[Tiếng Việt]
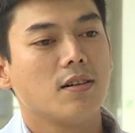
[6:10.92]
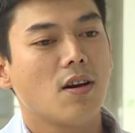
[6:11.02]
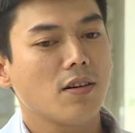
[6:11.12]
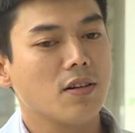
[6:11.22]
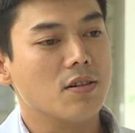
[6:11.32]

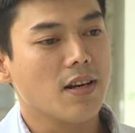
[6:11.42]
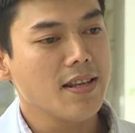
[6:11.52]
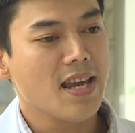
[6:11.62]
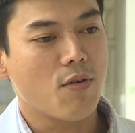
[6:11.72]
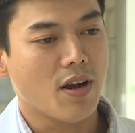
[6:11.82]
nó được
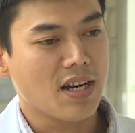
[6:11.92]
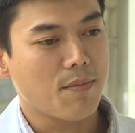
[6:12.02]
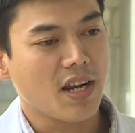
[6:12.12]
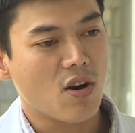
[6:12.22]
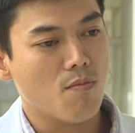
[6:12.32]
đánh giá khoảng
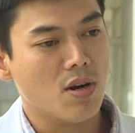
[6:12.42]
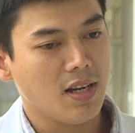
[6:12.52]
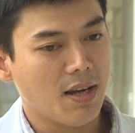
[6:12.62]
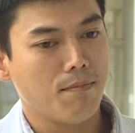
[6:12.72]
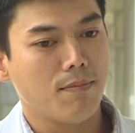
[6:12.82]
năm
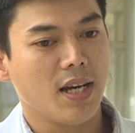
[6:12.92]
2015,